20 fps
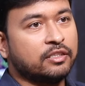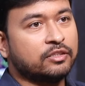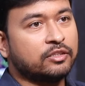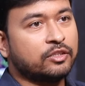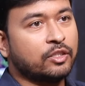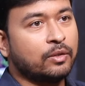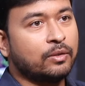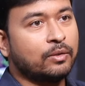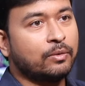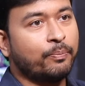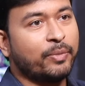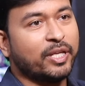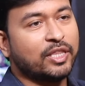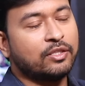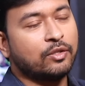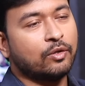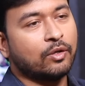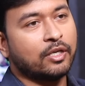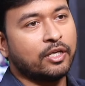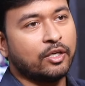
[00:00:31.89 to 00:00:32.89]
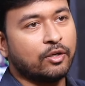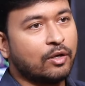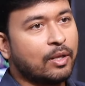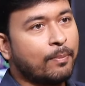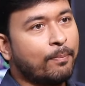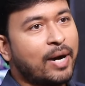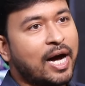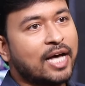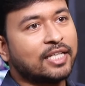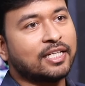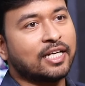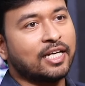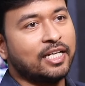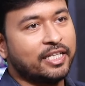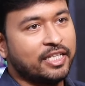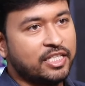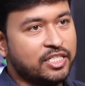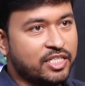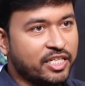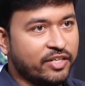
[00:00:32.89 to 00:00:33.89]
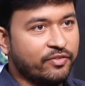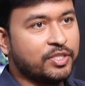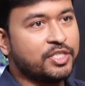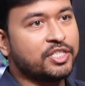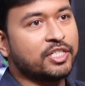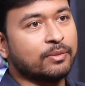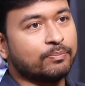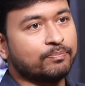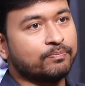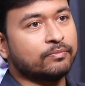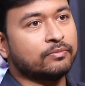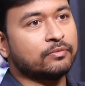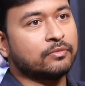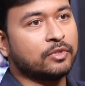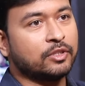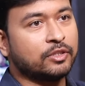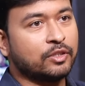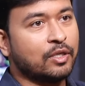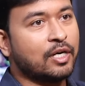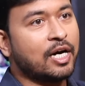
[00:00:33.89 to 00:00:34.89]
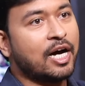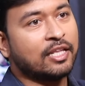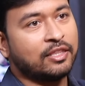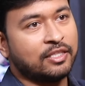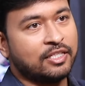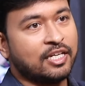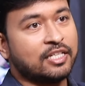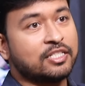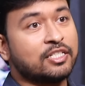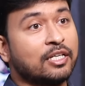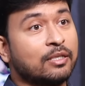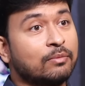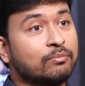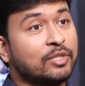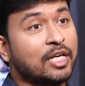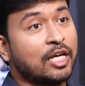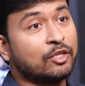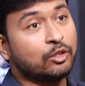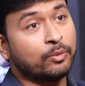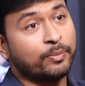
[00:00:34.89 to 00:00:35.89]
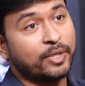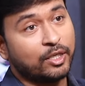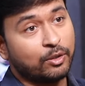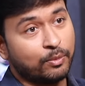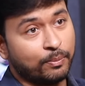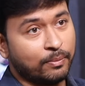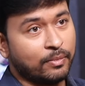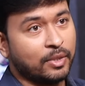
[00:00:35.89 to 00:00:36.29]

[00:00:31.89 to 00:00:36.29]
సో ప్రతి ఒక్కరిని కూడా బాధ కలిగించే విషయం సో అత్యాచారం దాంతోపాటు